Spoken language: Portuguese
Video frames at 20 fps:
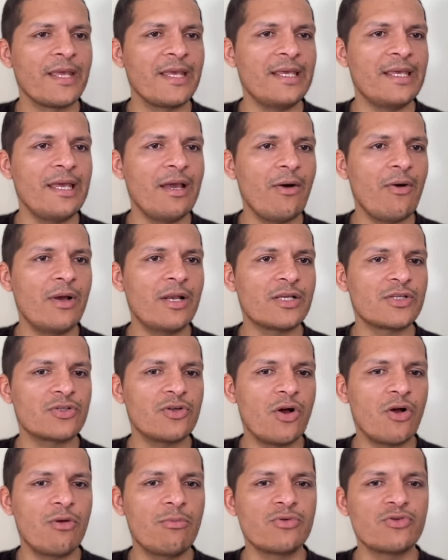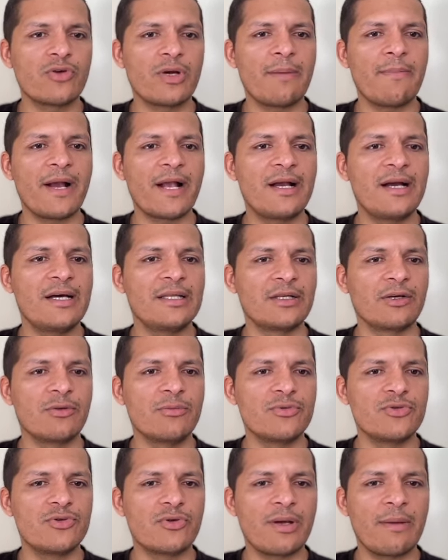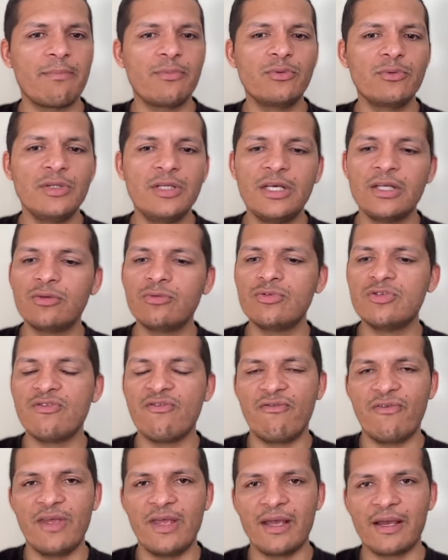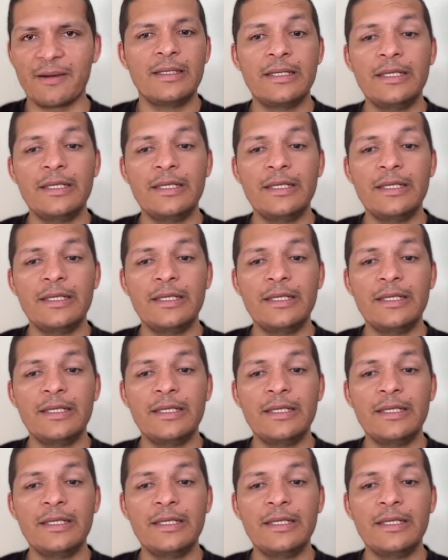E olha só como o jogo é bacana, como o jogo é bonito de ver.